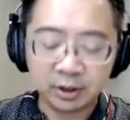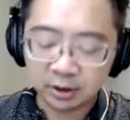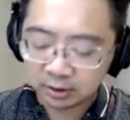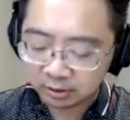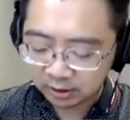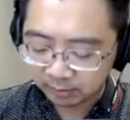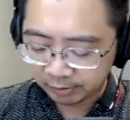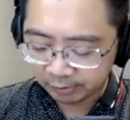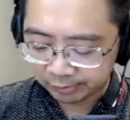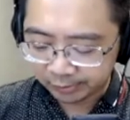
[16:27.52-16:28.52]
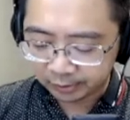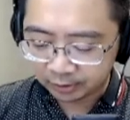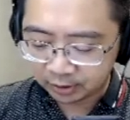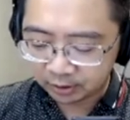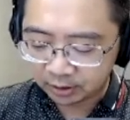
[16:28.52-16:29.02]
呢？这边我觉得都
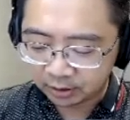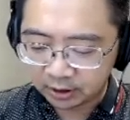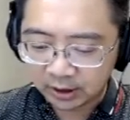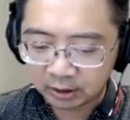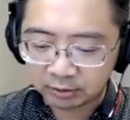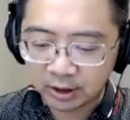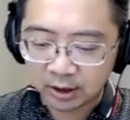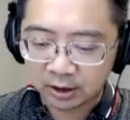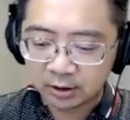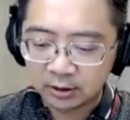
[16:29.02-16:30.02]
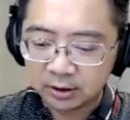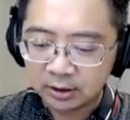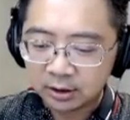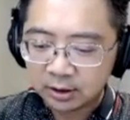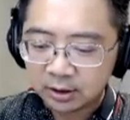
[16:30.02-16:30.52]
是让大家做参考。
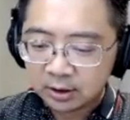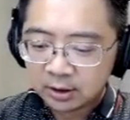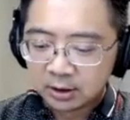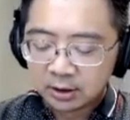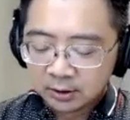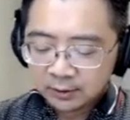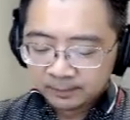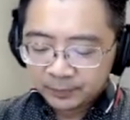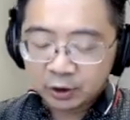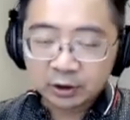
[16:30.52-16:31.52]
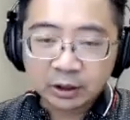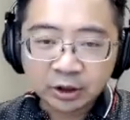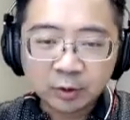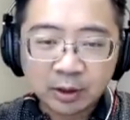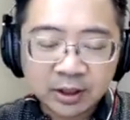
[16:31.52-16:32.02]
周一到周
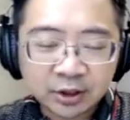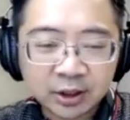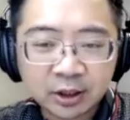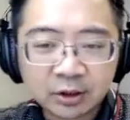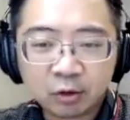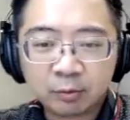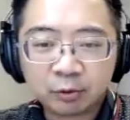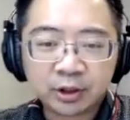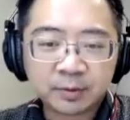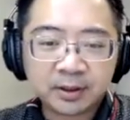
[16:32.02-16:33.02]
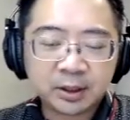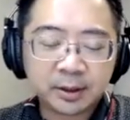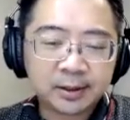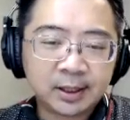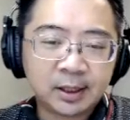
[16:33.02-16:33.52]
日晚上十一点钟，我们 Twitter Space
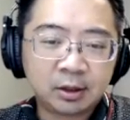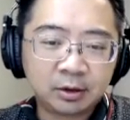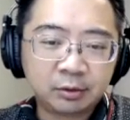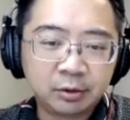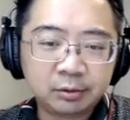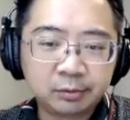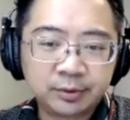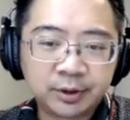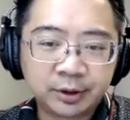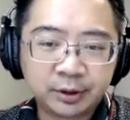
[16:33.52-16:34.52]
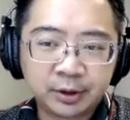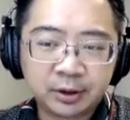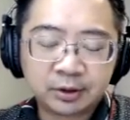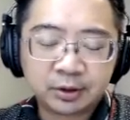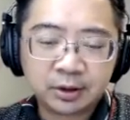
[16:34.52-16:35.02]
跟大家聊很多我们整
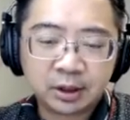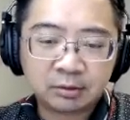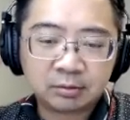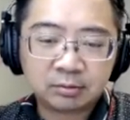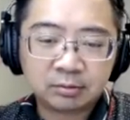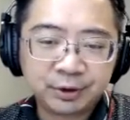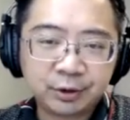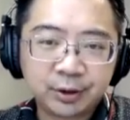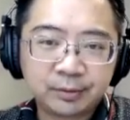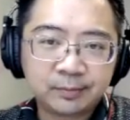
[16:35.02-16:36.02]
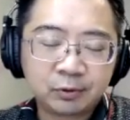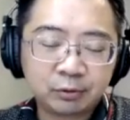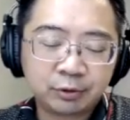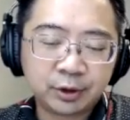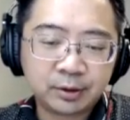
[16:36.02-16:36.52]
个市场币圈、
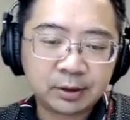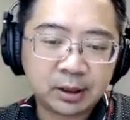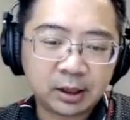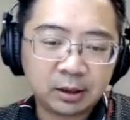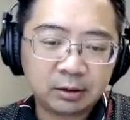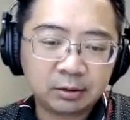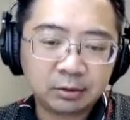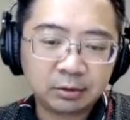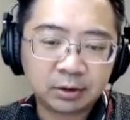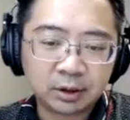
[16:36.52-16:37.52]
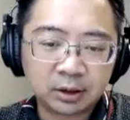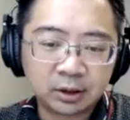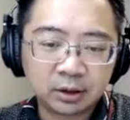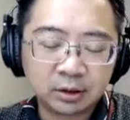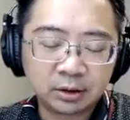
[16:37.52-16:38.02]
图圈，还有整
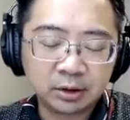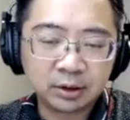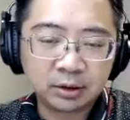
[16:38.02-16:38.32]
个